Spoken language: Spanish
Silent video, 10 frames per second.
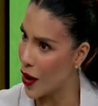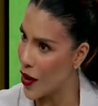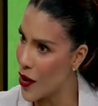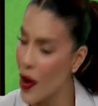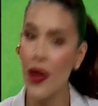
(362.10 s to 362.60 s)

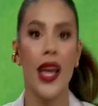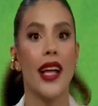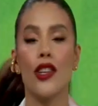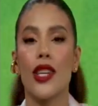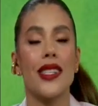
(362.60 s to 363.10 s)

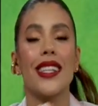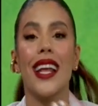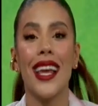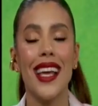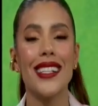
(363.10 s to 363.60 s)
Exactamente. Entonces
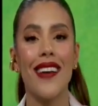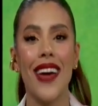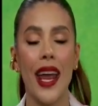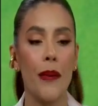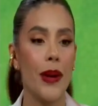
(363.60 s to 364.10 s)
tienes que
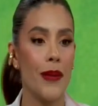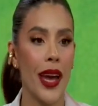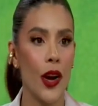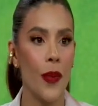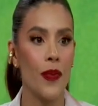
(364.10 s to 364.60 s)
saber primero